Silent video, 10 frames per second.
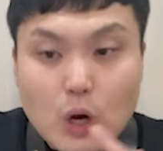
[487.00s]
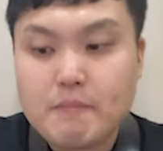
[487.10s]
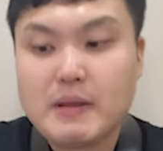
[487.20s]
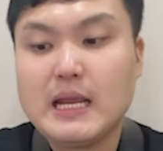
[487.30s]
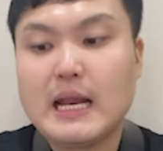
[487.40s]

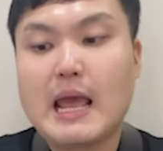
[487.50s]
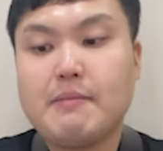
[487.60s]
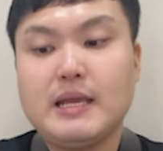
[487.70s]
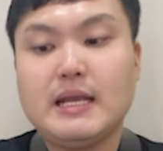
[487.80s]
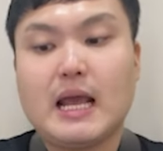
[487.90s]
솔미
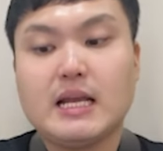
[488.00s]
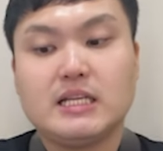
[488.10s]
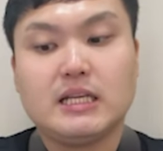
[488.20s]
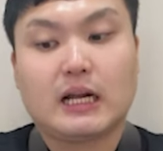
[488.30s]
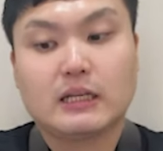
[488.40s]
레비
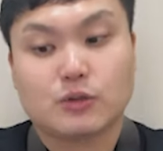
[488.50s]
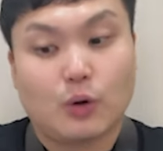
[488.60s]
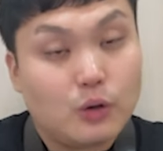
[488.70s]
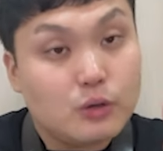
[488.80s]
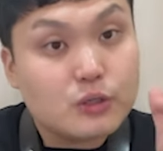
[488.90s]
레시라
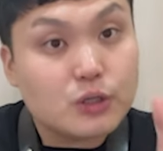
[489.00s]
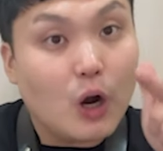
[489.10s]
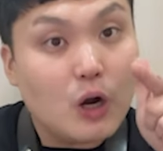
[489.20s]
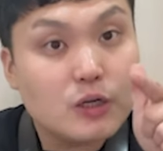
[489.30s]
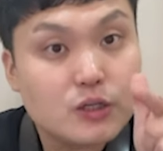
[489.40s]

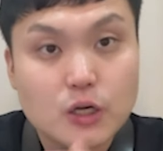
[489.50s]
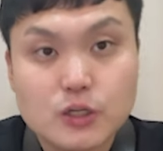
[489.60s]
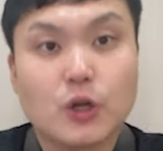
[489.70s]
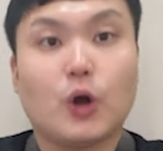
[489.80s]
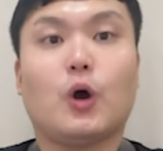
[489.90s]

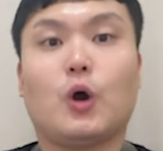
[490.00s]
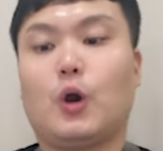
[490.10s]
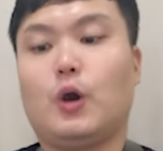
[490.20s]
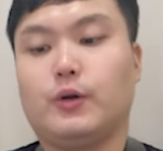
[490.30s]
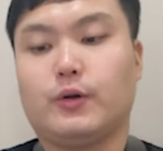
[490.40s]

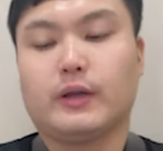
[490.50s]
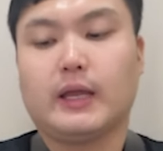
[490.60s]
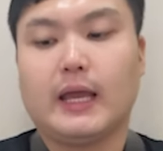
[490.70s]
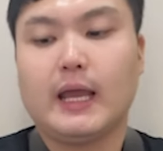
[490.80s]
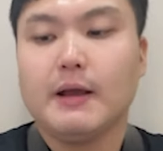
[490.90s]
솔솔솔솔
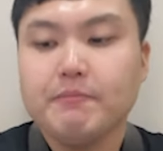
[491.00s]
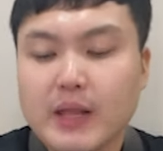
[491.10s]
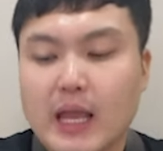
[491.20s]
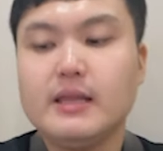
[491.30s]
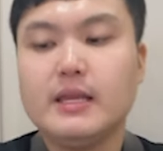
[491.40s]
이렇게
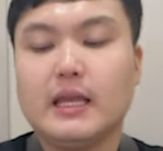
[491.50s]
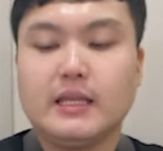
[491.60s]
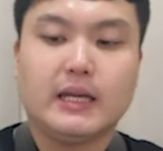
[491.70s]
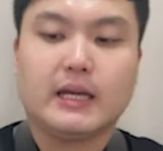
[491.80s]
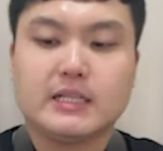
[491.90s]
엔딩
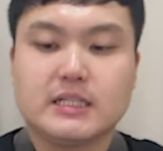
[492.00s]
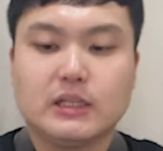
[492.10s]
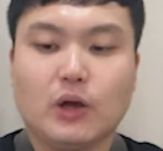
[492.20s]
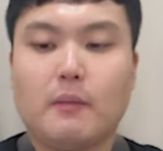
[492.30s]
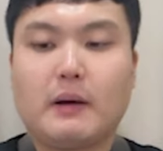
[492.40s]
애드립까지
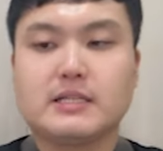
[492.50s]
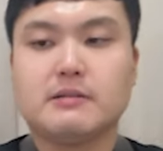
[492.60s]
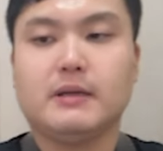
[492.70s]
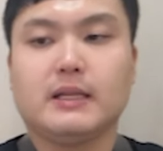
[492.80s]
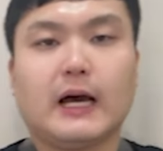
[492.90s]

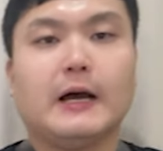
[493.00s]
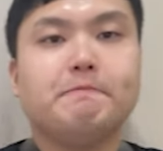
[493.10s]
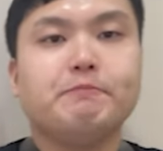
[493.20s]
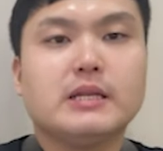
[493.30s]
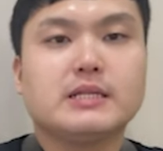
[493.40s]
넣어봤습니다.
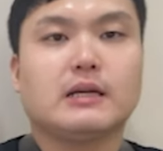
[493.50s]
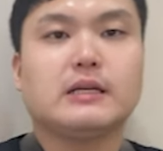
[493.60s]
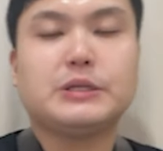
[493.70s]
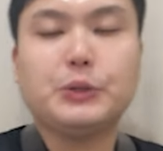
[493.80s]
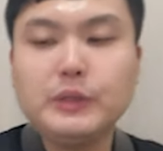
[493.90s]
자
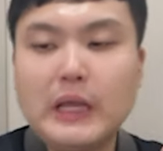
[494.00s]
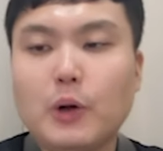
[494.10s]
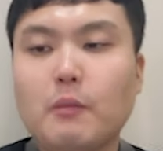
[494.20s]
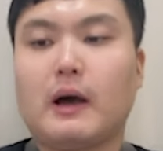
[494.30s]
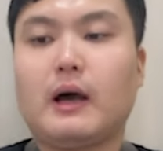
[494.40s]
그래서
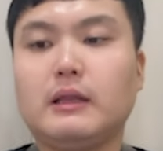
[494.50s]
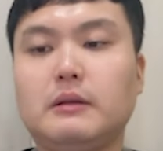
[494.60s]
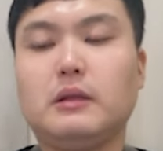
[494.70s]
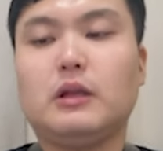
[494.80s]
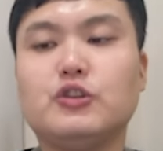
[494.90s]

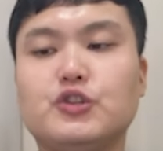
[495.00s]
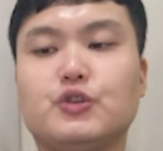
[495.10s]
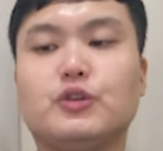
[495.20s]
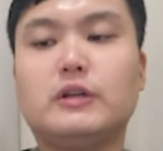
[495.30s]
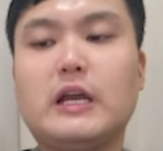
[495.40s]
이대로만
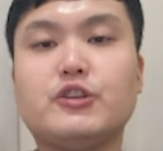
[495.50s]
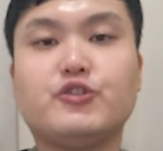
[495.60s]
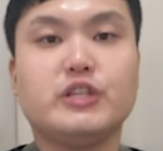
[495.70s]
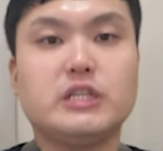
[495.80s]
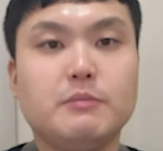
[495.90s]
연주를
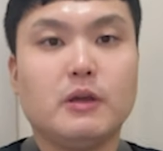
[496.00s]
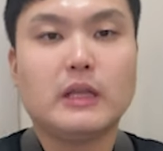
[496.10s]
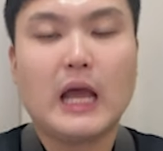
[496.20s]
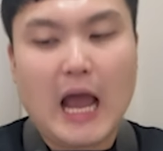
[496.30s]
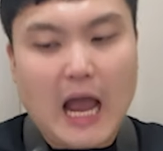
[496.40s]

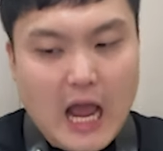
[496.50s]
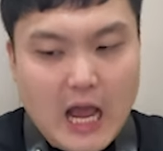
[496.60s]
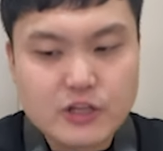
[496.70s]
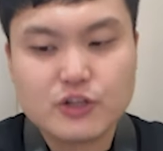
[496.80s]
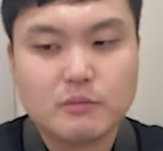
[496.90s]
해주시면
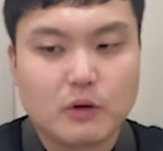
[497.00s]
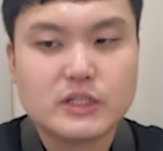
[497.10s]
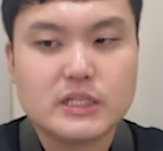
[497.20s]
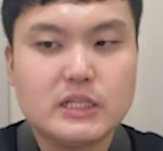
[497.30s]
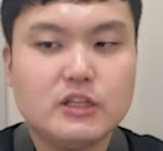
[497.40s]
아주
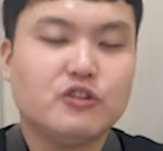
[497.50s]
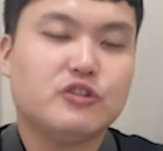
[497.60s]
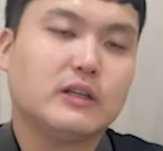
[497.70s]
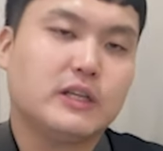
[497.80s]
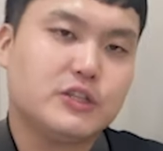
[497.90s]
멋진
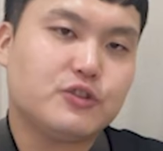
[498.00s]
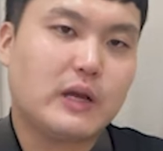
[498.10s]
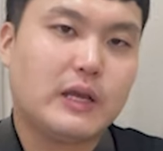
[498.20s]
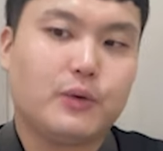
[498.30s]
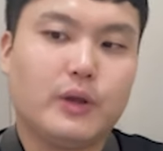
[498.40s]
연주가 되실
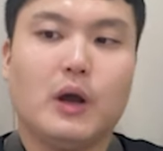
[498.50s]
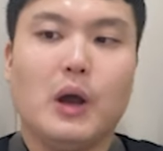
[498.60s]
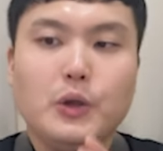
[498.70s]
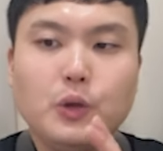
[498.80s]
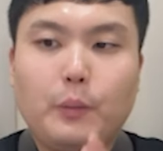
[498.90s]
수가 있고요.
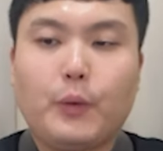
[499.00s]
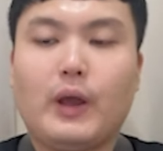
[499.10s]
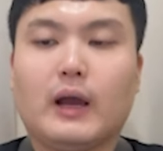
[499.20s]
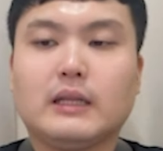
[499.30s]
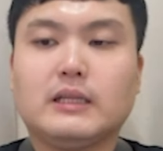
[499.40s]
이
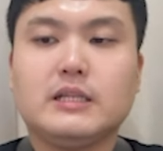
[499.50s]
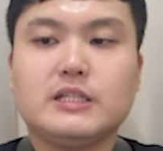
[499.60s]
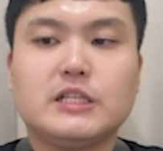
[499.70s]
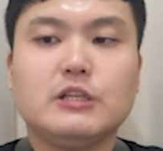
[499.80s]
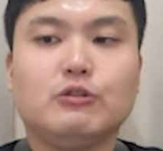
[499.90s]
보약 같은
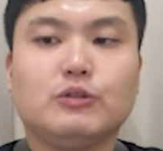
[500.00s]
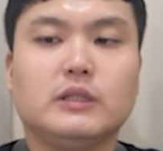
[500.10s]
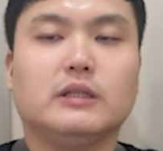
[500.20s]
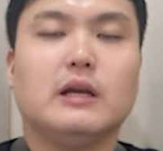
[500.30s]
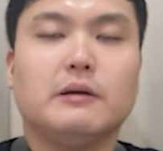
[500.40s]

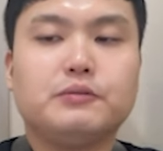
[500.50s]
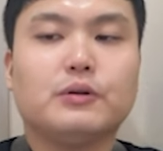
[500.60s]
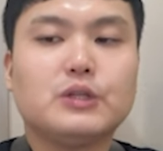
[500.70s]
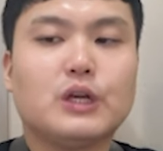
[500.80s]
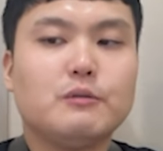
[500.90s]
친구는
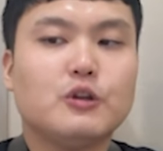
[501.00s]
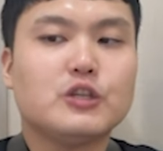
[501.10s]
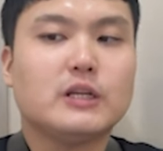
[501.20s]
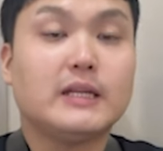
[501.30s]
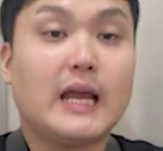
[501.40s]
프로처럼
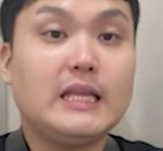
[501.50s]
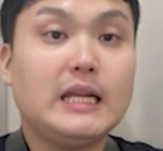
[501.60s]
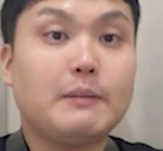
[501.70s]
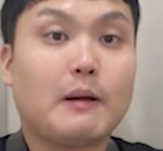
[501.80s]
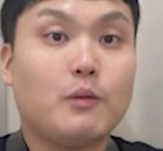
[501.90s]
연주하는
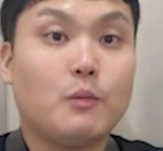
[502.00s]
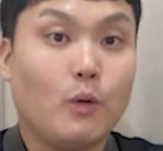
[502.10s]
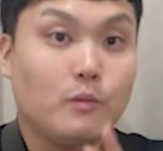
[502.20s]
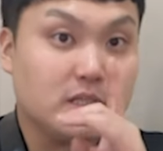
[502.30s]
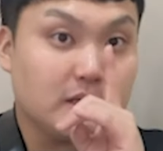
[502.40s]
애들이 막보
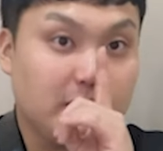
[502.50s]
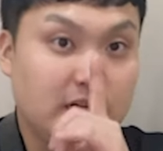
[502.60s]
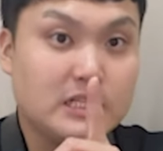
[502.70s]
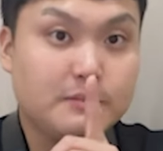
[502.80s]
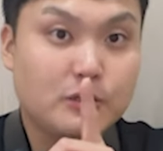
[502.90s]
모음집
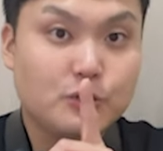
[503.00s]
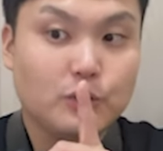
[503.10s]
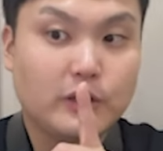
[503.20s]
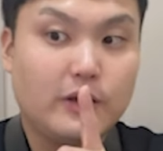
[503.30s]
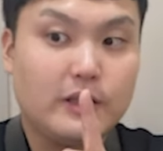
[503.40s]
1집에
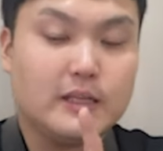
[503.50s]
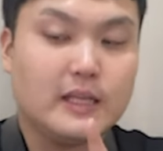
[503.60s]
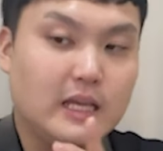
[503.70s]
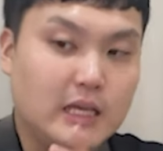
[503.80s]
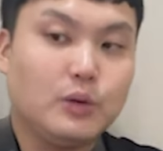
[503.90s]
수록되어
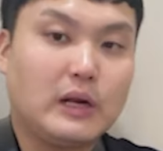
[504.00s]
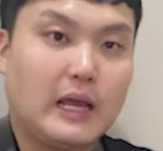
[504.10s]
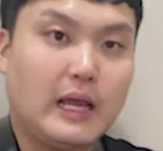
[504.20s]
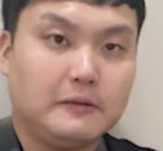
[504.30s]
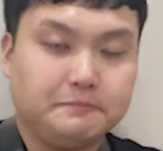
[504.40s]
있는데 이 노래